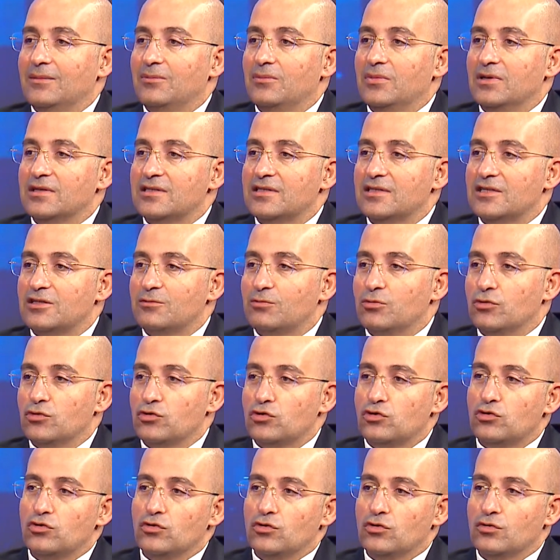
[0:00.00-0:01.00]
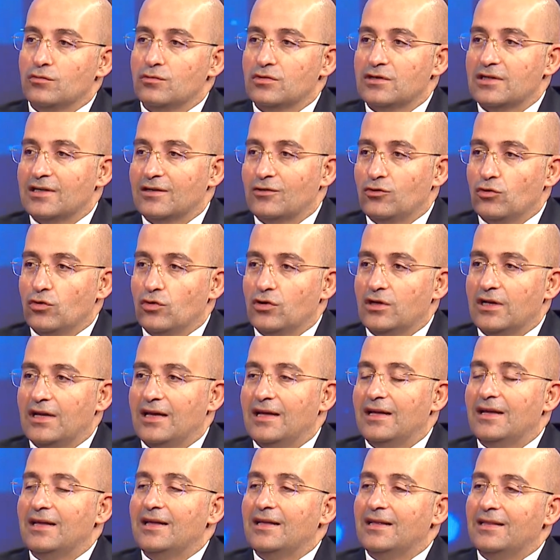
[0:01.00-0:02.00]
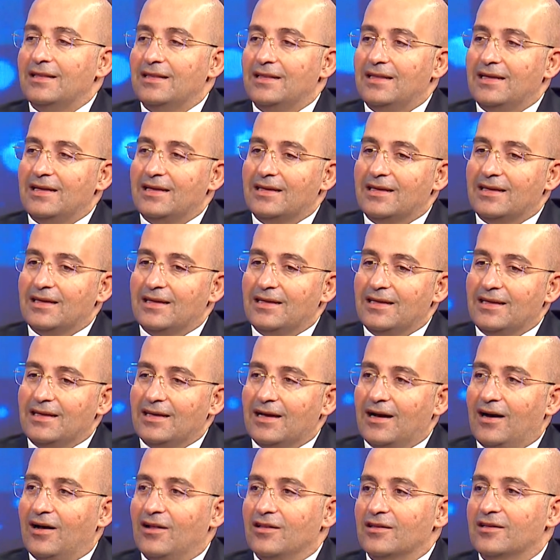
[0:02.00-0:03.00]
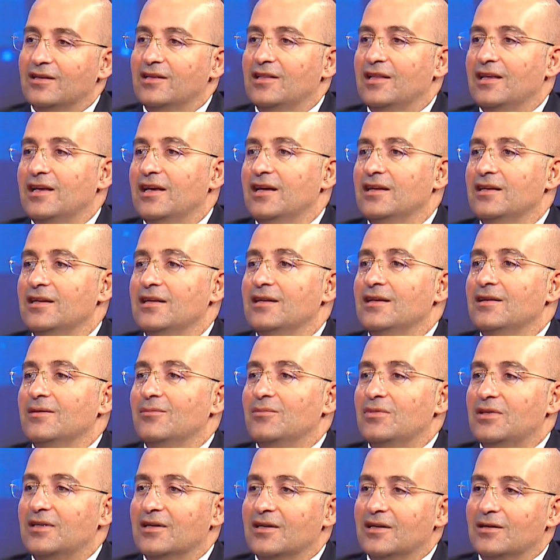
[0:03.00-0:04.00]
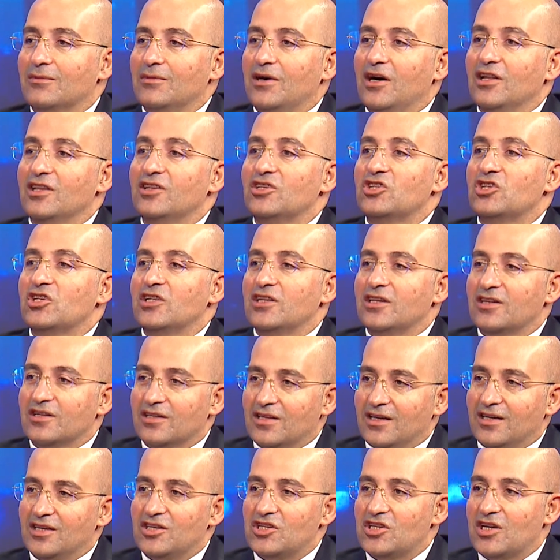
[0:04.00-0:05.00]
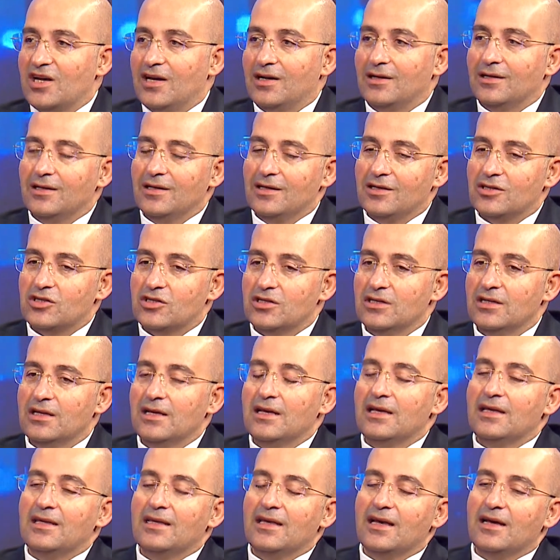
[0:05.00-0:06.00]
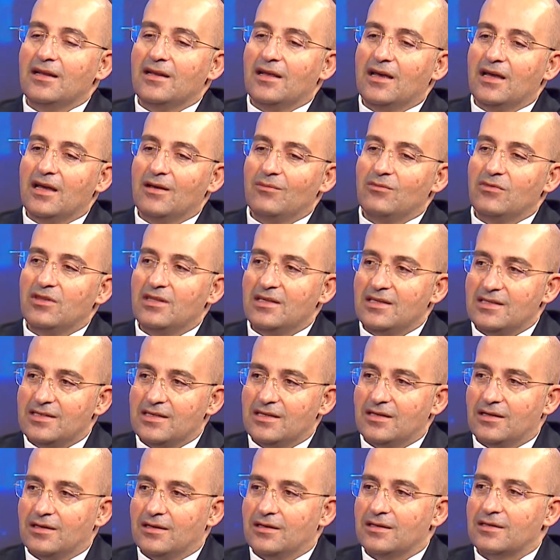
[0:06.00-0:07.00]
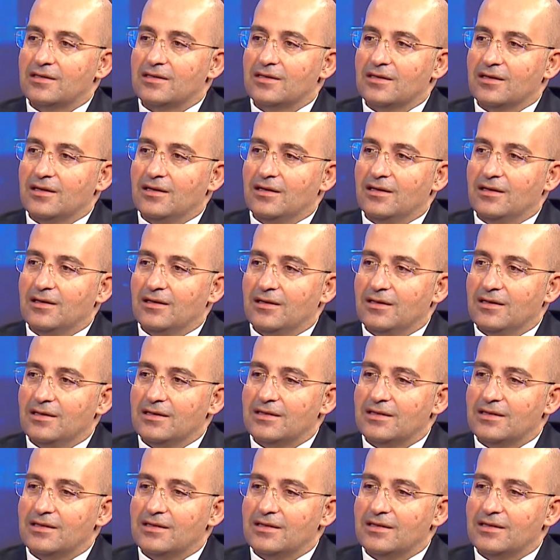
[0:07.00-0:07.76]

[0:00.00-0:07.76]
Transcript: basış pozisyonumuza göre dengeyi algılayan Yapılan bir takım alıcıları da göre. içerdiği evet, için hocam. yani hem dizin e,